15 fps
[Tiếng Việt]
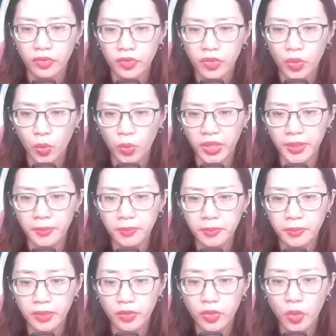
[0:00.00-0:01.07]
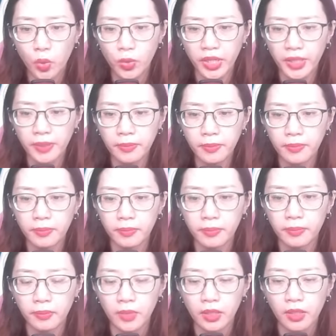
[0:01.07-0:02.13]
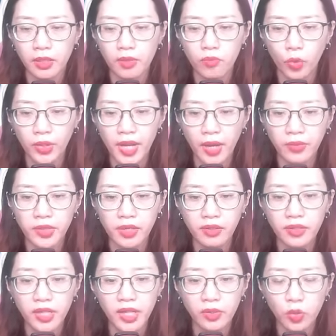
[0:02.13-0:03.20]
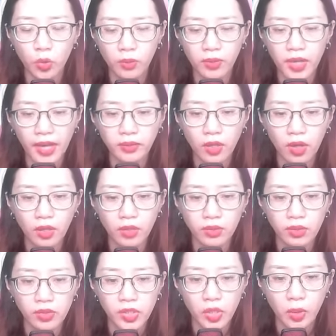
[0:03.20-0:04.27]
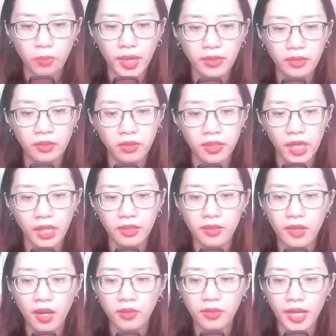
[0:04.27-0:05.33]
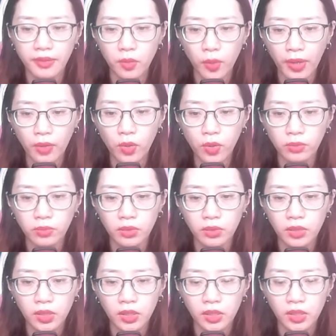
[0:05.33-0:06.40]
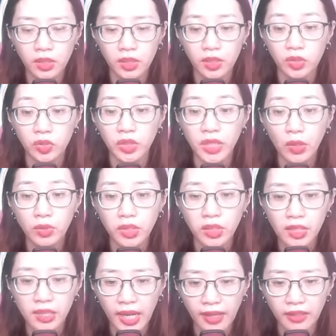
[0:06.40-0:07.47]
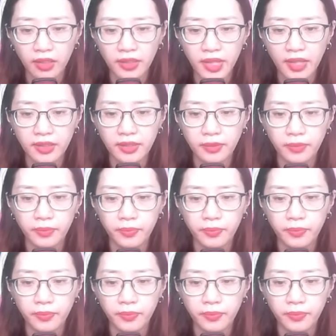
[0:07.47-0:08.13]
Chu yểm, chu yểm! Mũi đạo nhân điên cuồng la to, trong mắt đầy lo lắng hoảng hốt. Sao ngươi lại ở đây?